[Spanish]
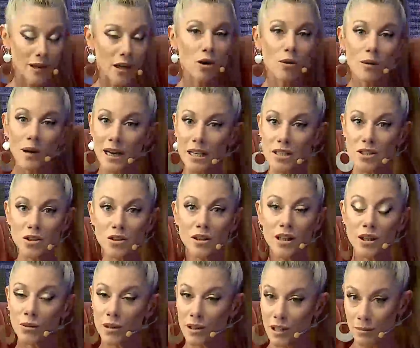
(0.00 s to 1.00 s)
la gobernación
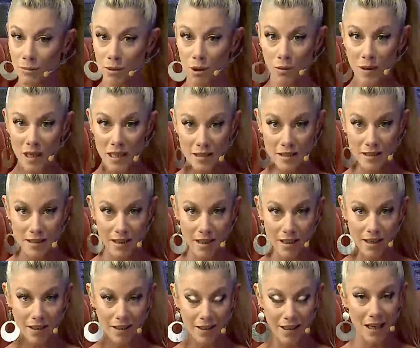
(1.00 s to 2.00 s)
de nuestra
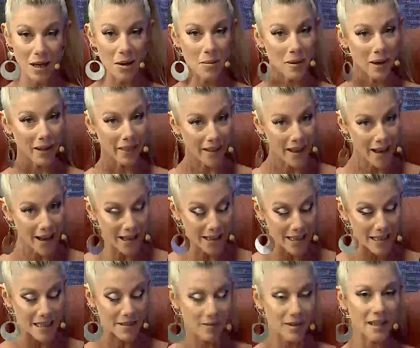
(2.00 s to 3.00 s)
provincia. Y la verdad
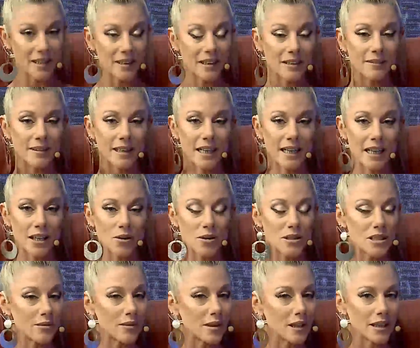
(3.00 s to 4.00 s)
que se viene trabajando y
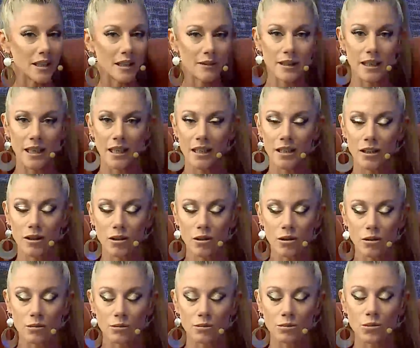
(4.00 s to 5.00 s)
se viene trabajando
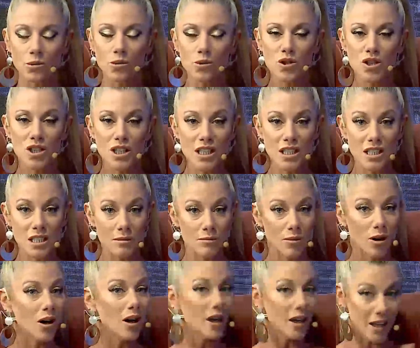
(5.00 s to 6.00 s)

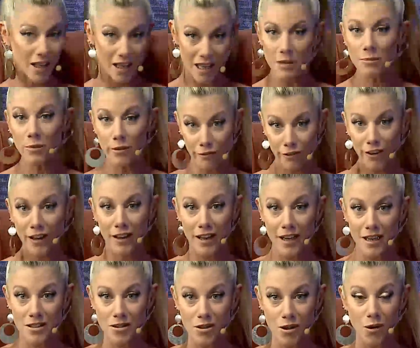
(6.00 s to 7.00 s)
muchísimo. Y damos fe
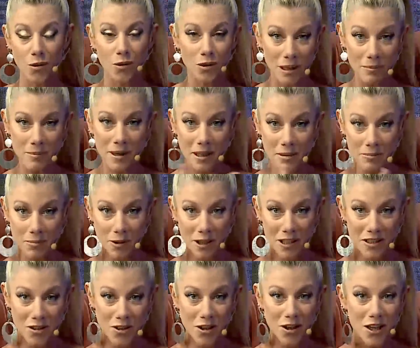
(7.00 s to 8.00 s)
de eso, justamente por
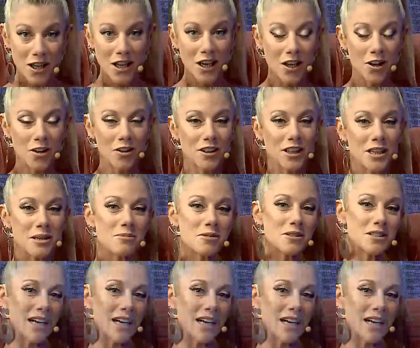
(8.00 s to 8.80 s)
eso lo tenemos